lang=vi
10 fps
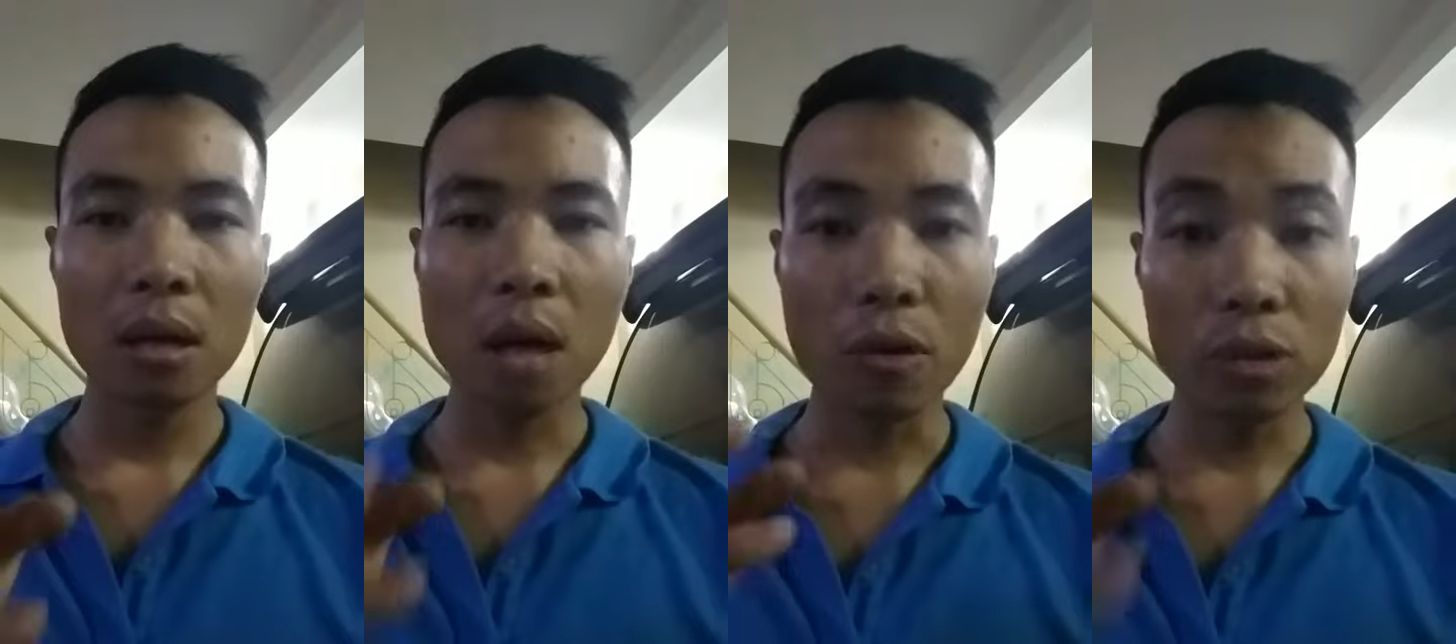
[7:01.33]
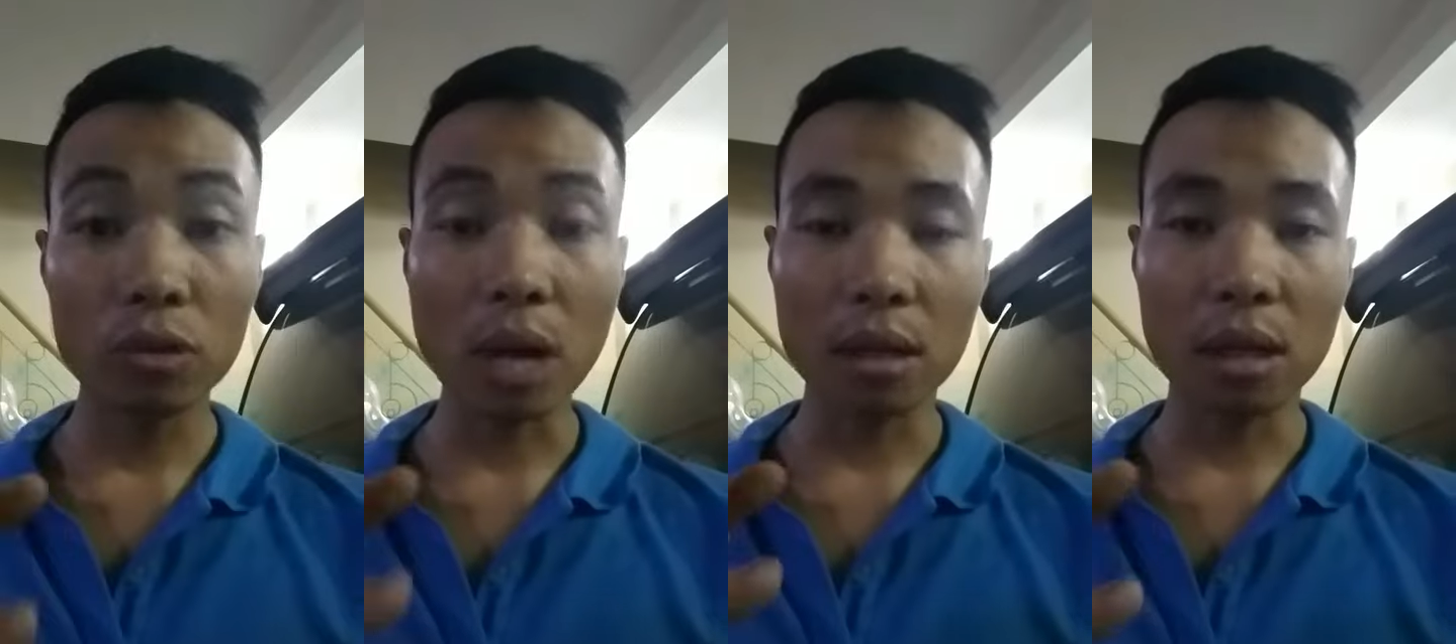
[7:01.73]
hầu như
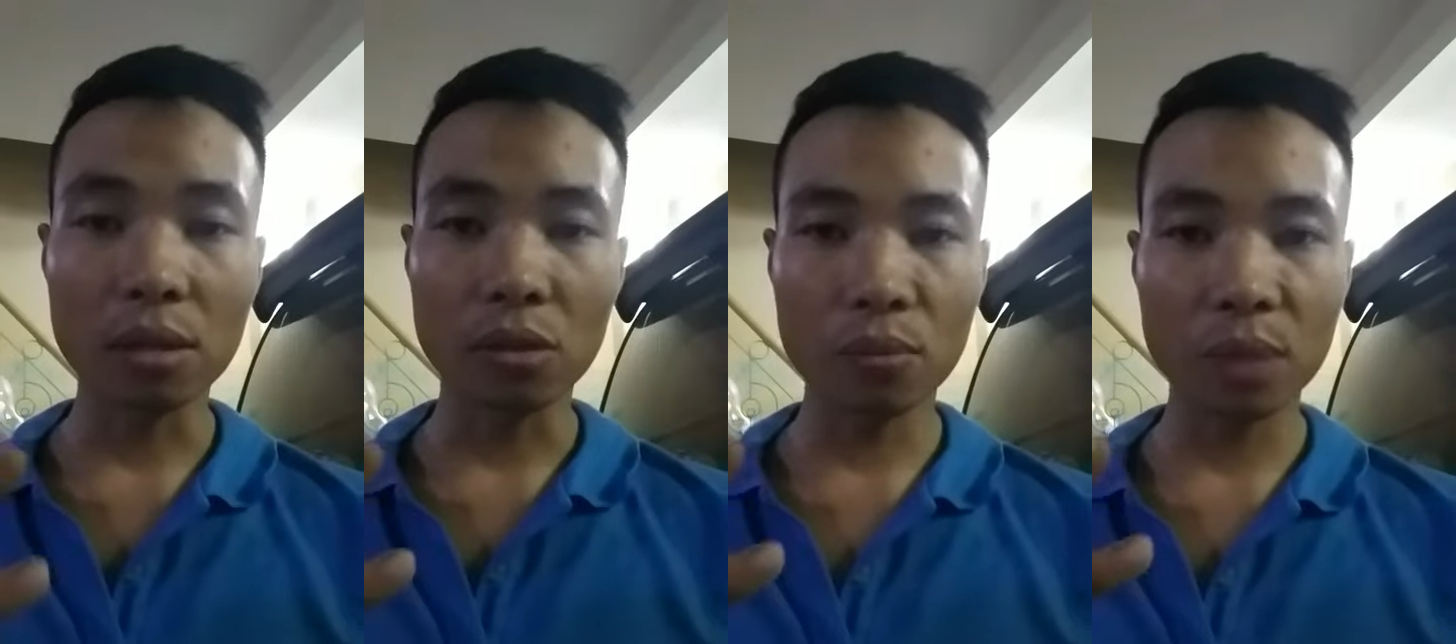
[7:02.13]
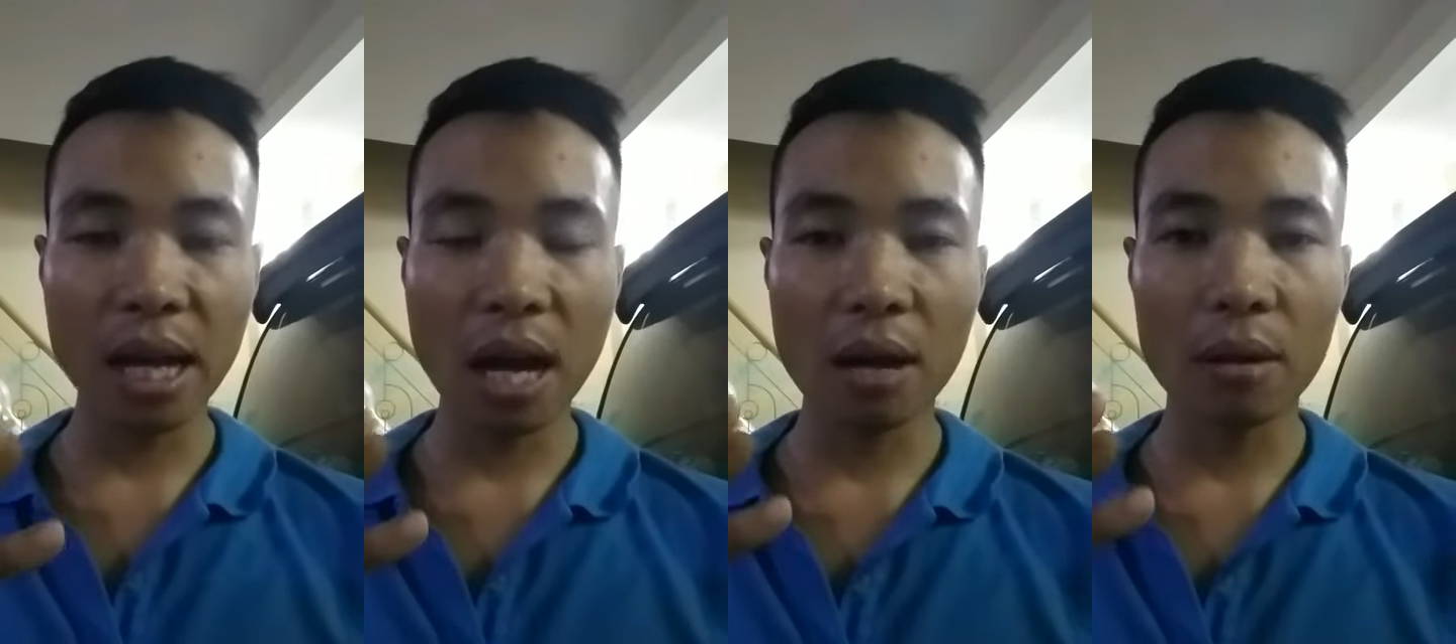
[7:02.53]
toàn là sử dụng
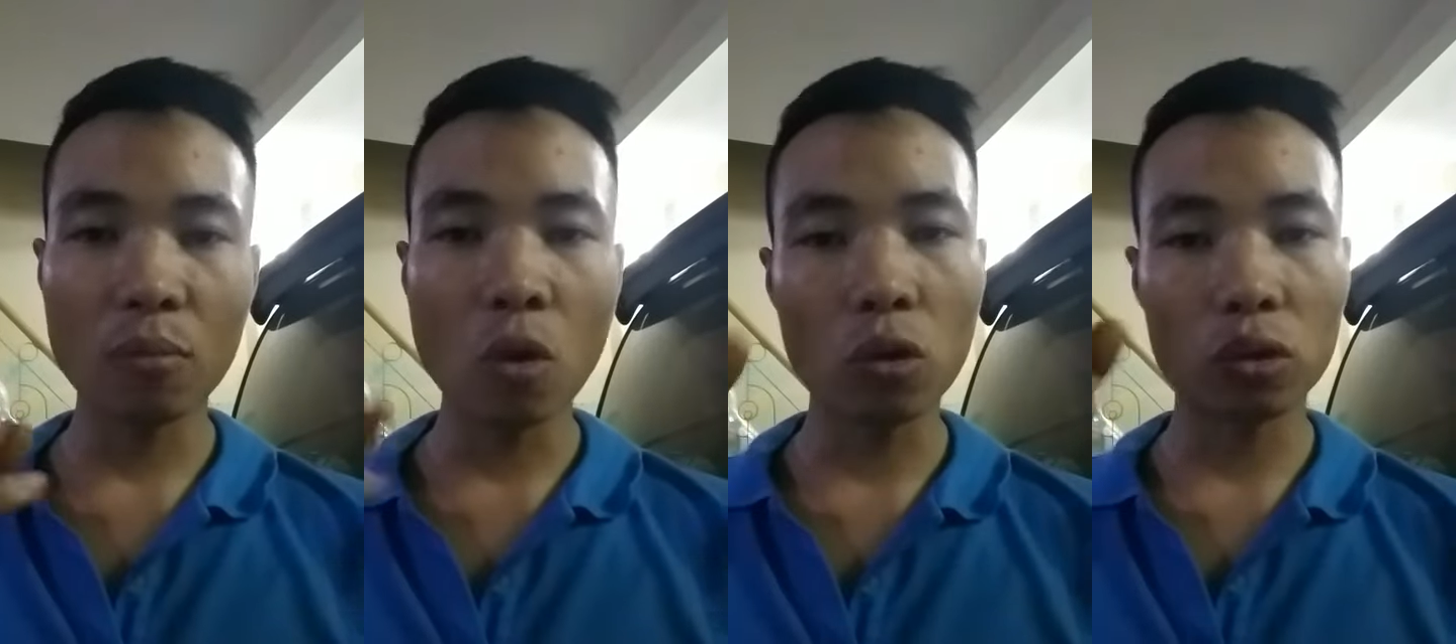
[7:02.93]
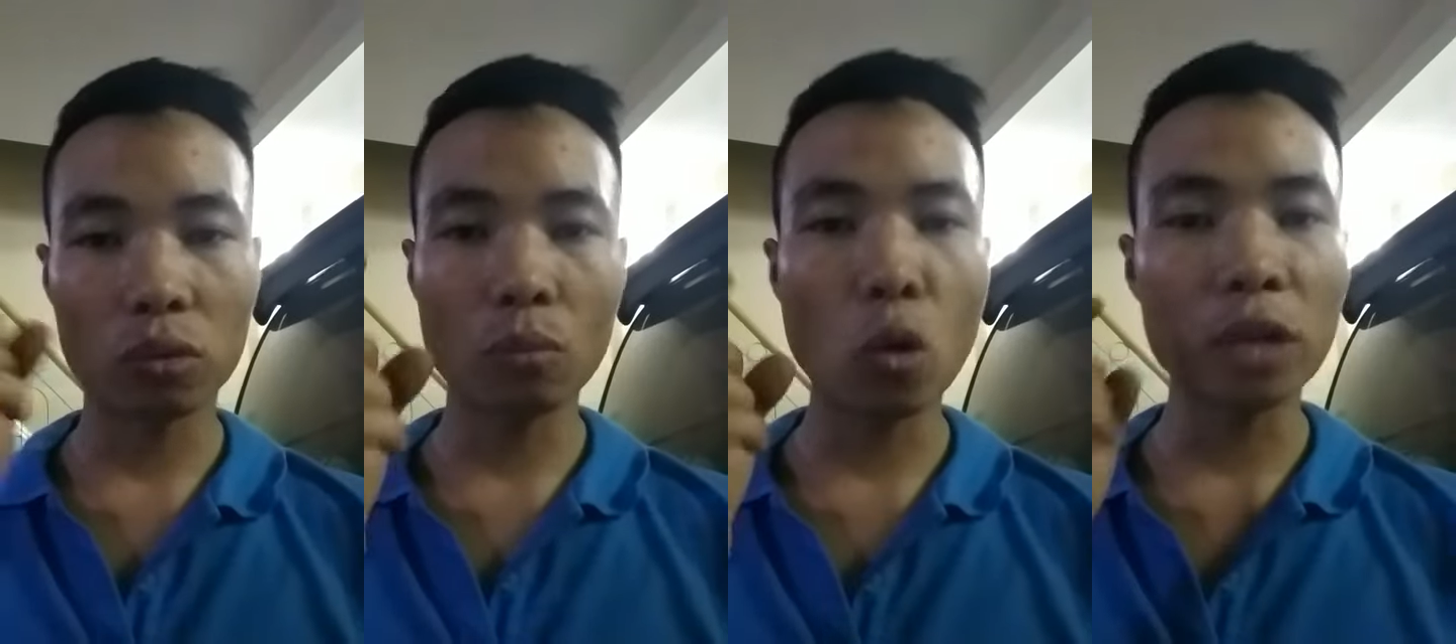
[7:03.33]
xe
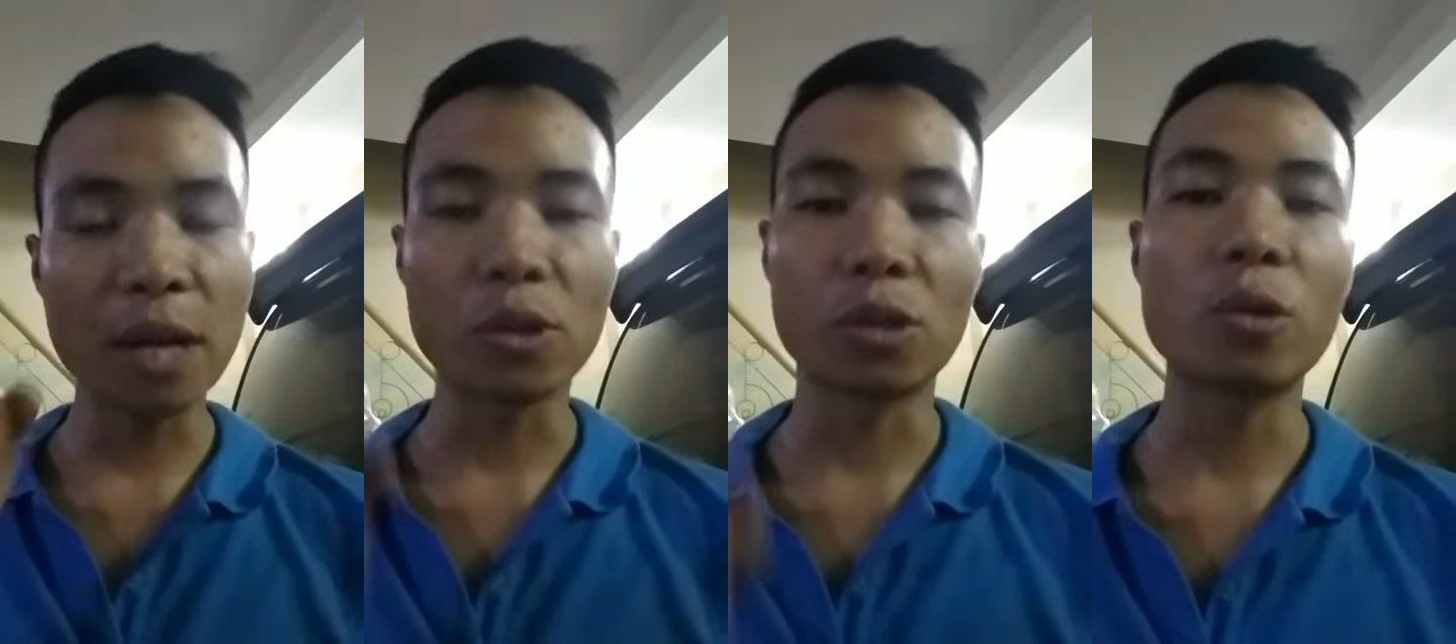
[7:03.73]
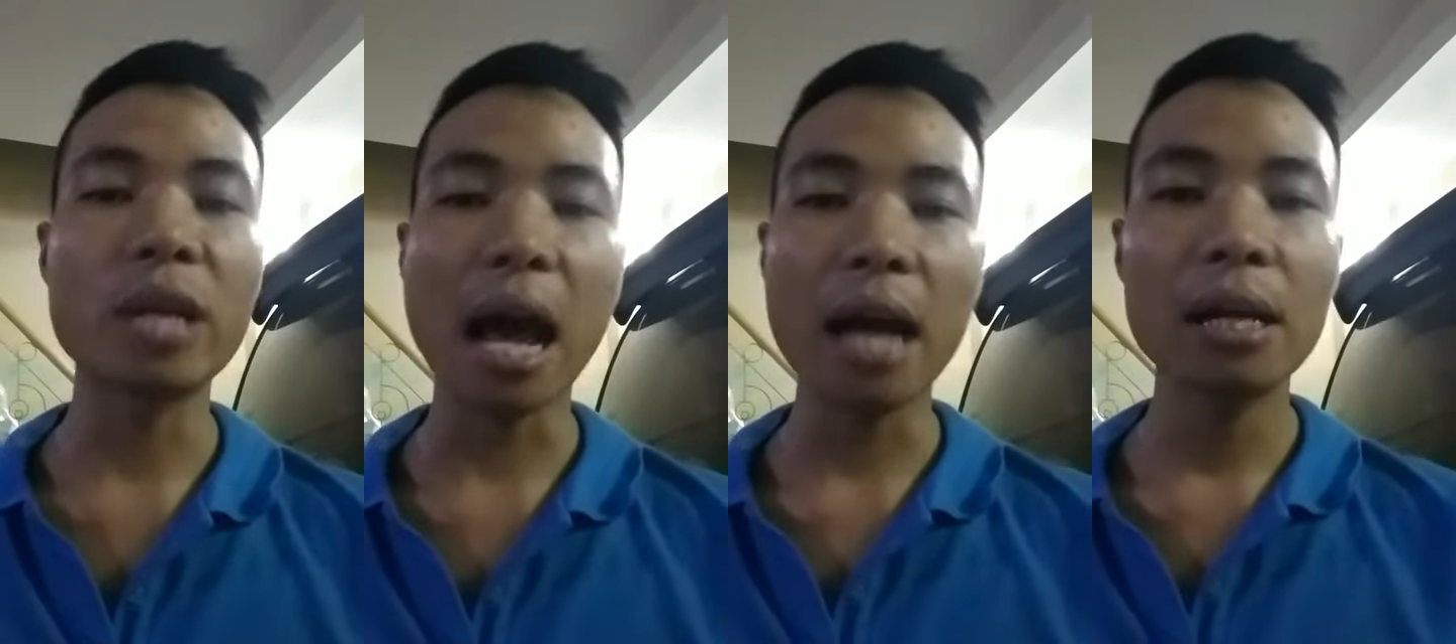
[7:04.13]
bộ bộ tay chuyển số
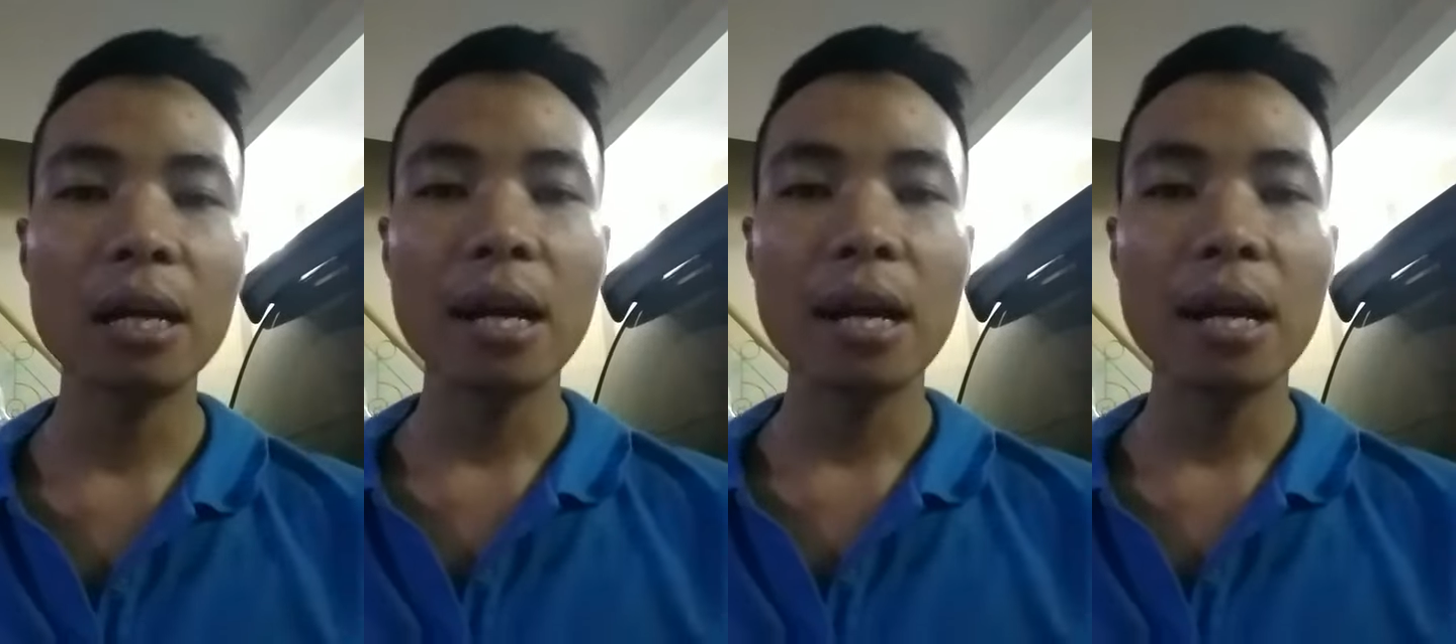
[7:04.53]
nhái.